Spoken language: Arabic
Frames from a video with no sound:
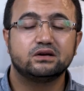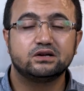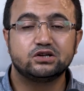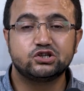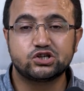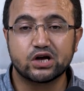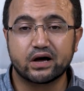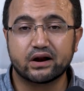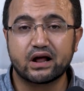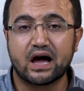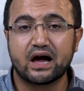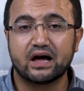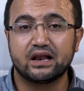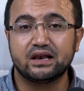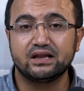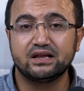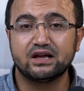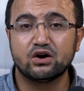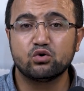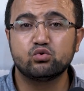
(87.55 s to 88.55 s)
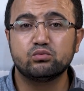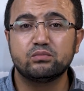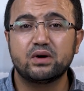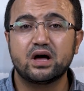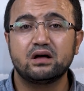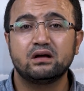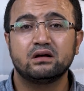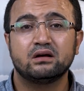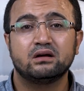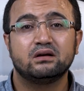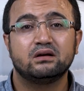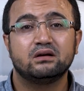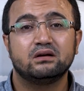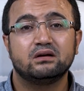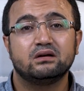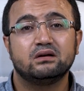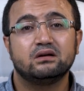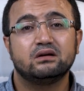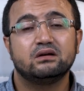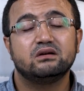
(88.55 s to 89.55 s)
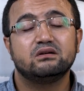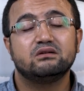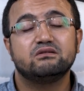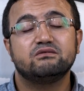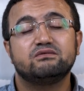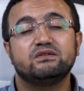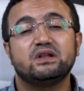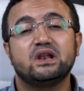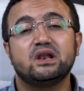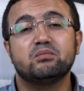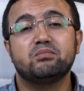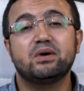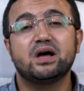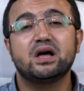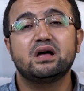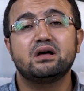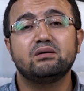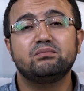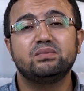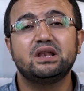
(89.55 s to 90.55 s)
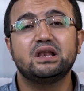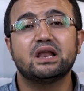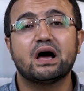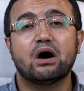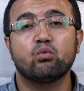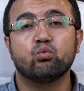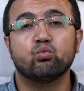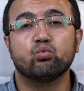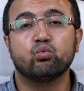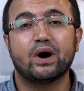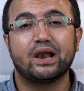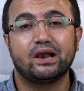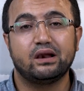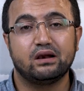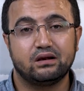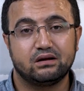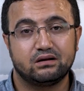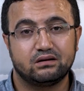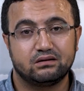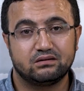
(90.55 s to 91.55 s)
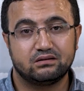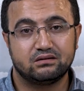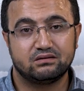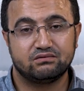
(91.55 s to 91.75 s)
شرع اليوم في الباب الأول